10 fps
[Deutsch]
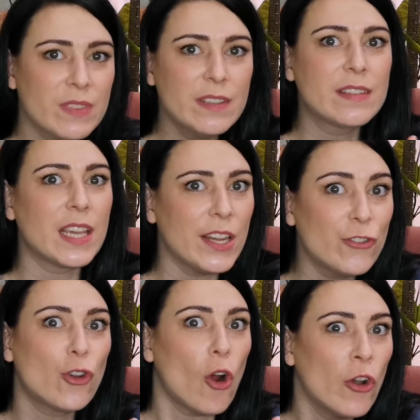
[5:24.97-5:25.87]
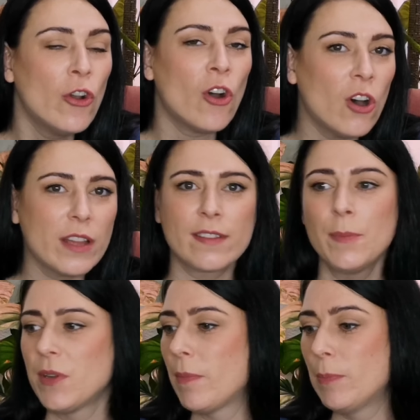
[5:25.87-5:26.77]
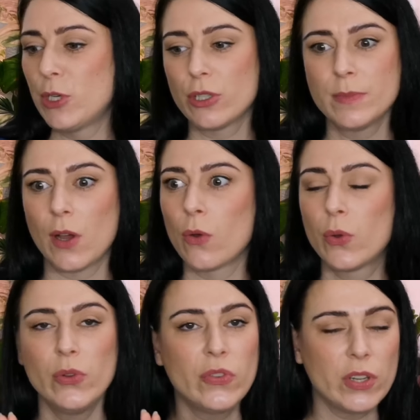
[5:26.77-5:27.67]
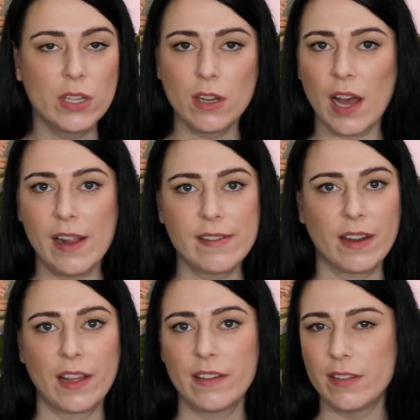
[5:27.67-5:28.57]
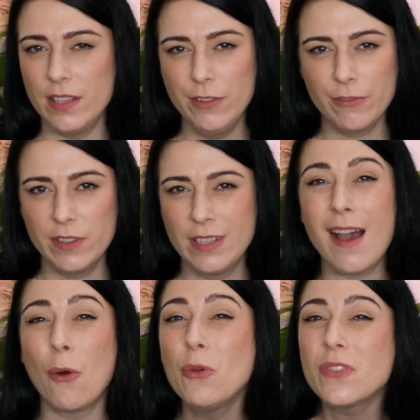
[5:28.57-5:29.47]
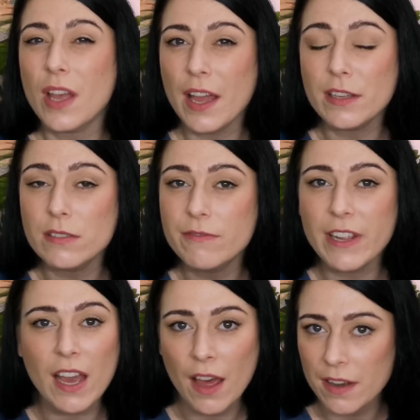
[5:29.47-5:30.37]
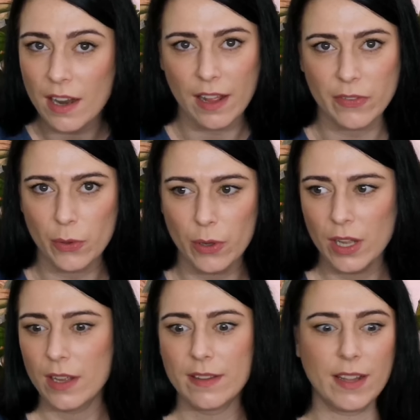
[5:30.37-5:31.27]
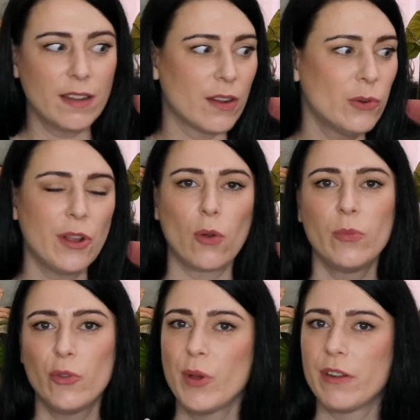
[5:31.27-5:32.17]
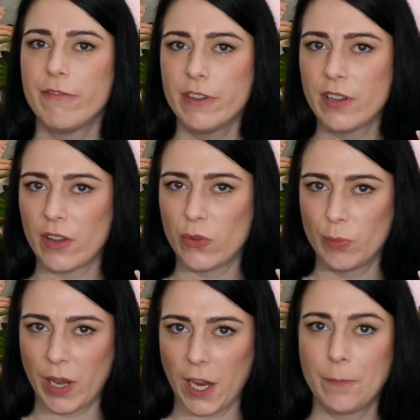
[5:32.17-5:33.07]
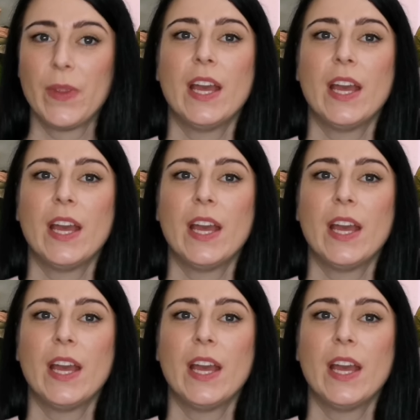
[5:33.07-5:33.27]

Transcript: Das geht schon noch. Es gibt aber bestimmt auch günstigere Alternativen, die ausreichen werden. Also es geht ja nur darum, sie über den Winter zu bringen.